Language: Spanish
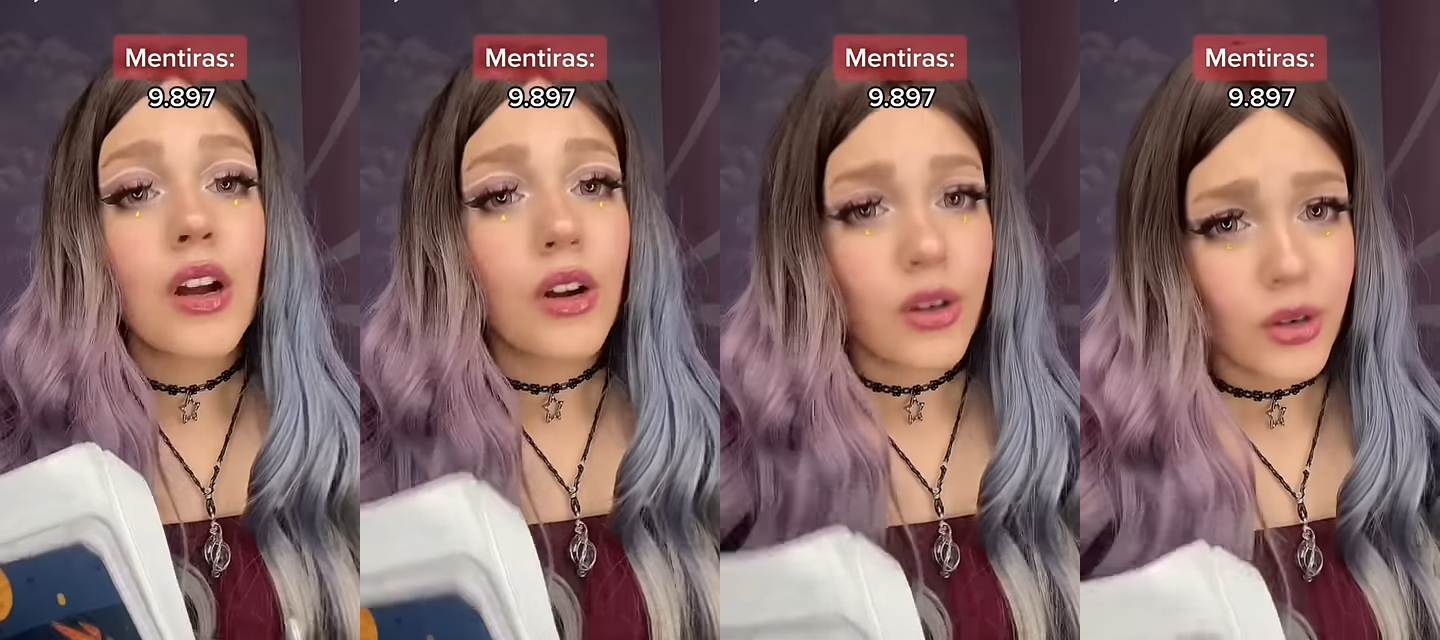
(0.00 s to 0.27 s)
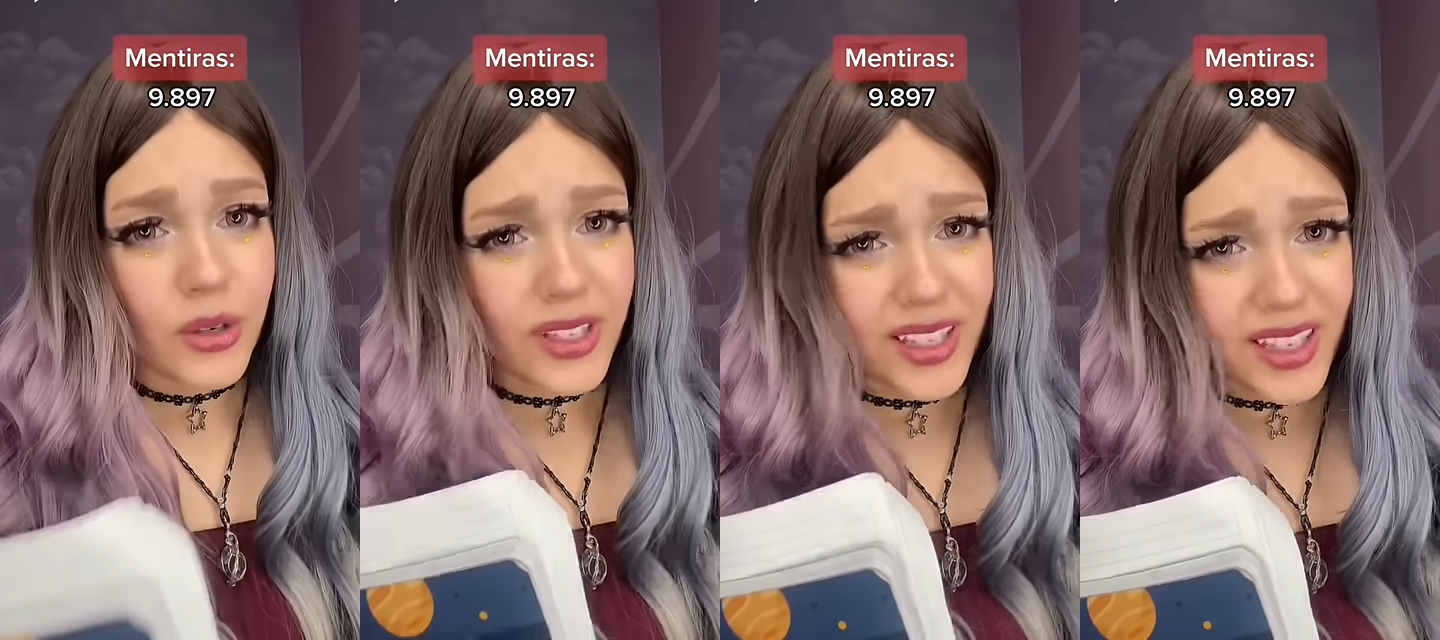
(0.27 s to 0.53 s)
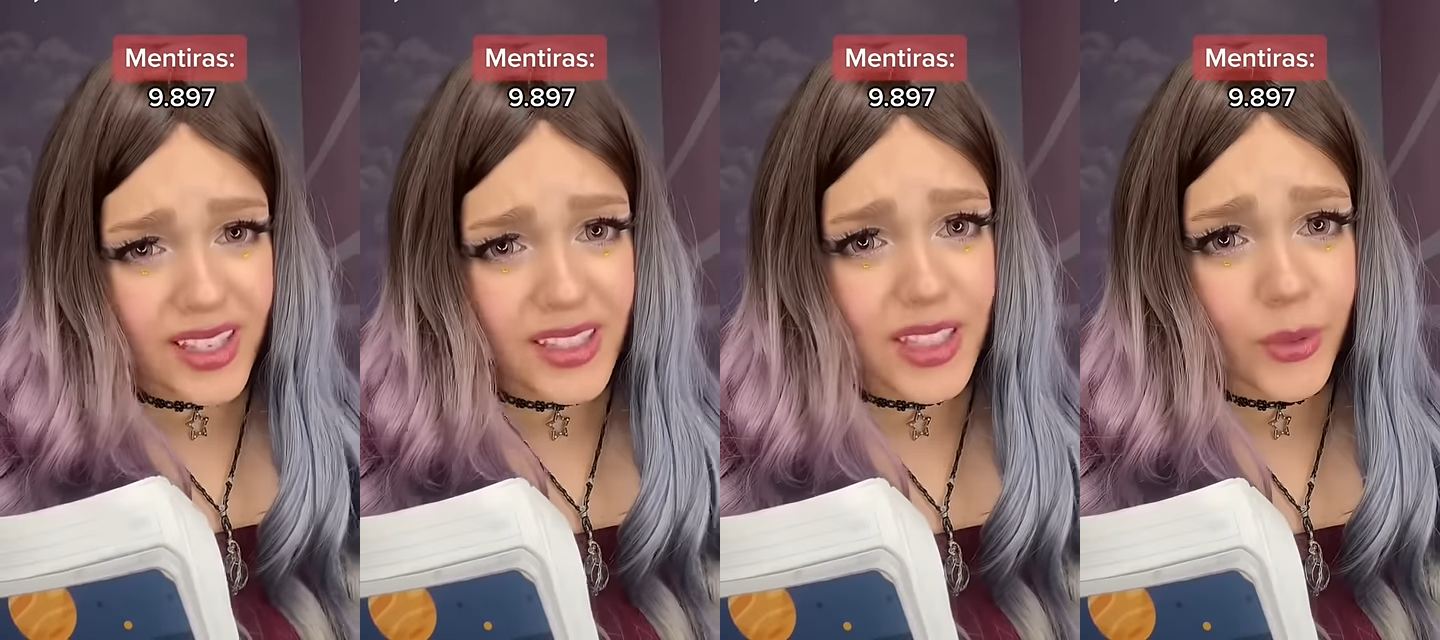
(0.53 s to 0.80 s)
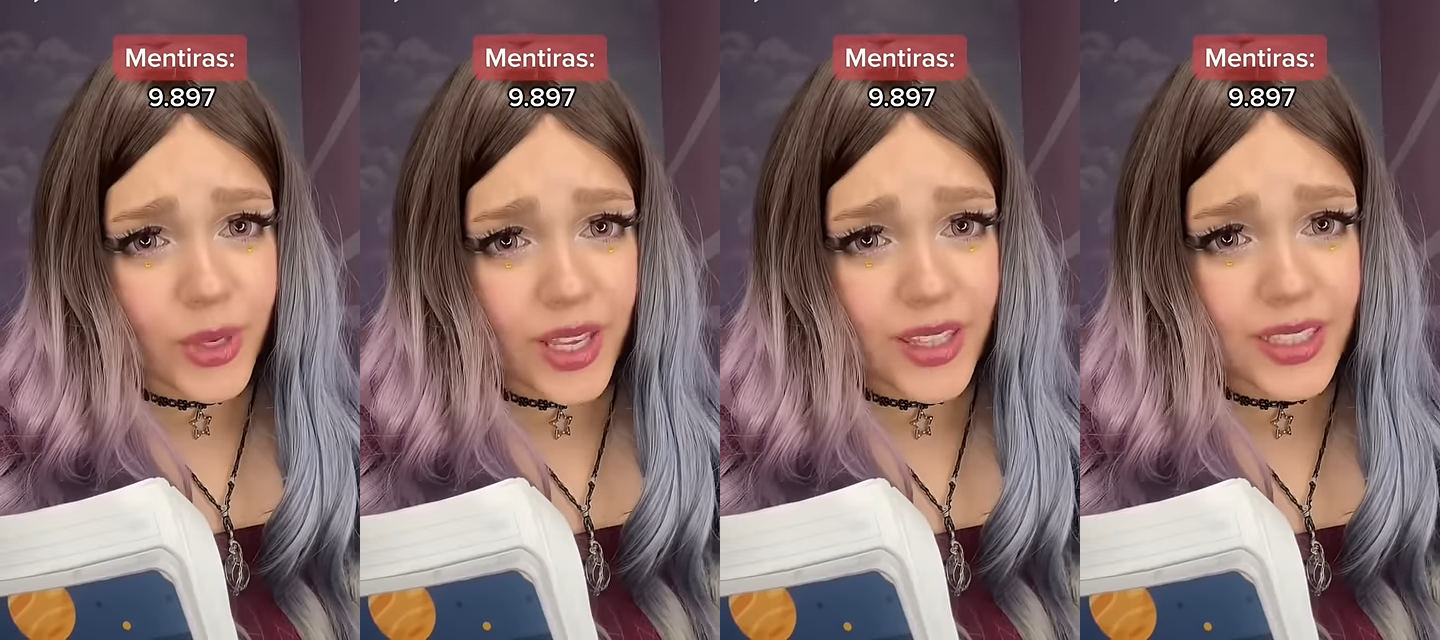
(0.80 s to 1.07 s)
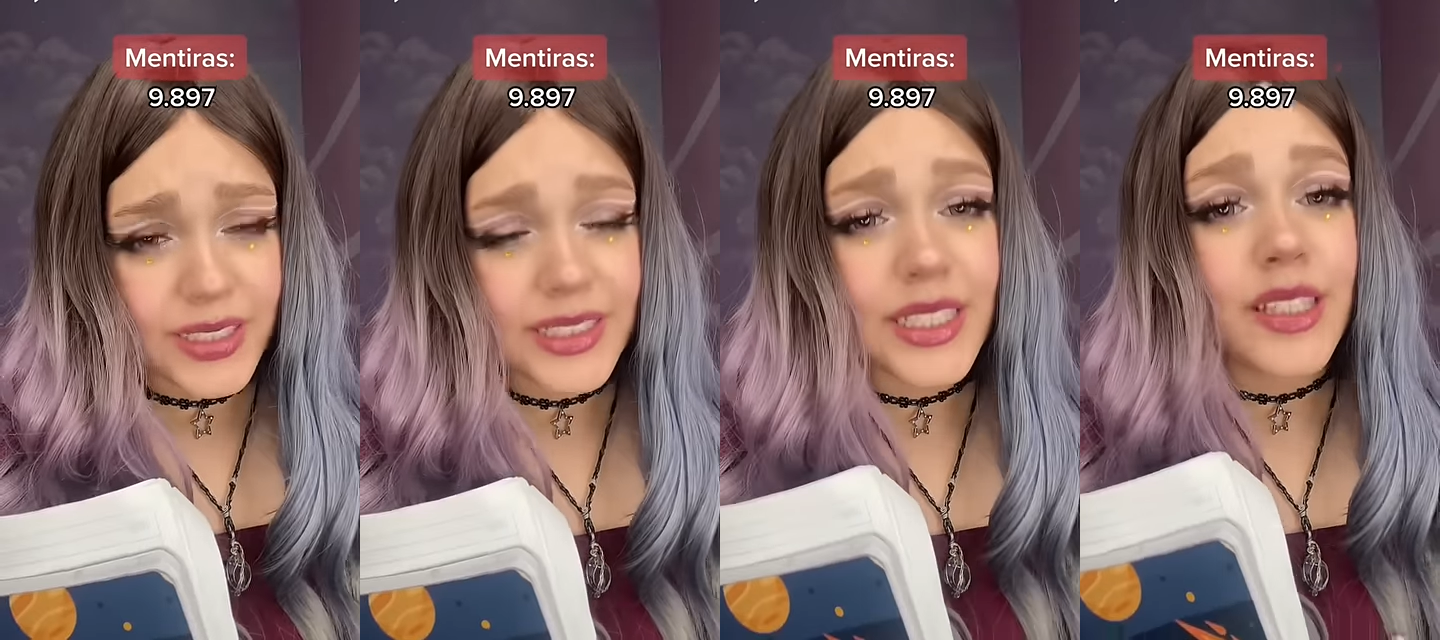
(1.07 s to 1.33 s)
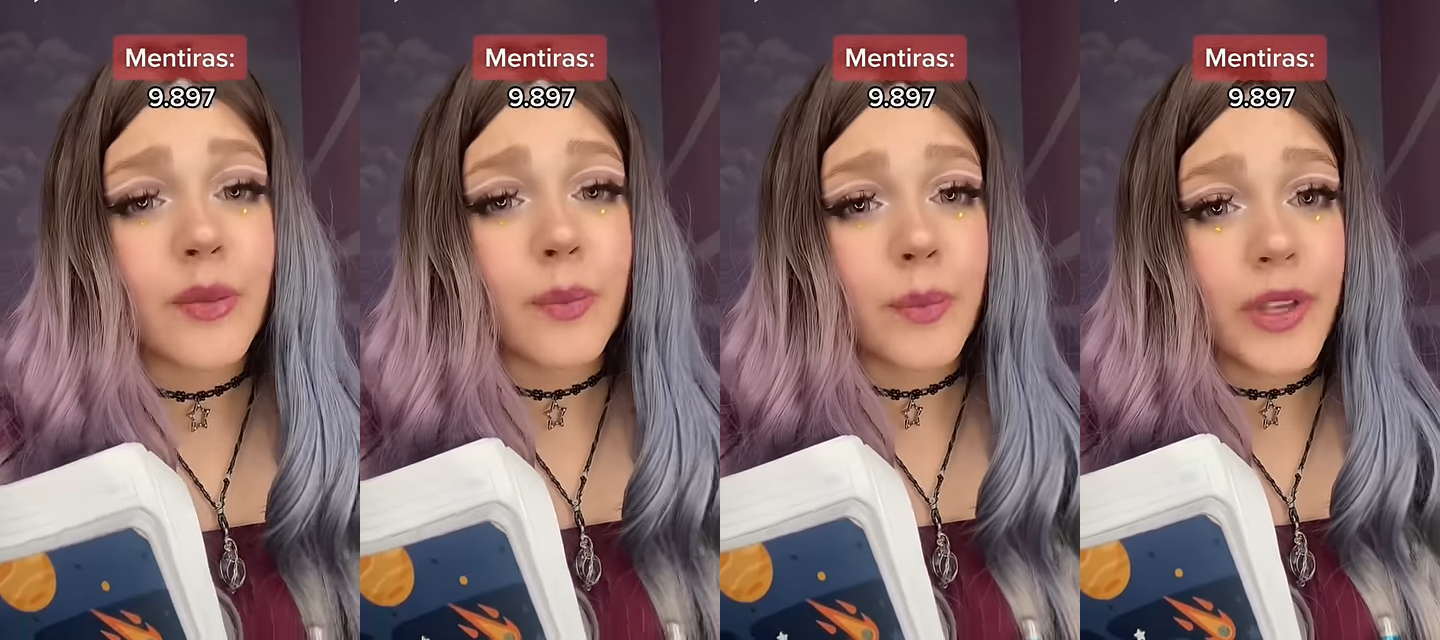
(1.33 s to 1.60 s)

Ok, te voy a decir, pero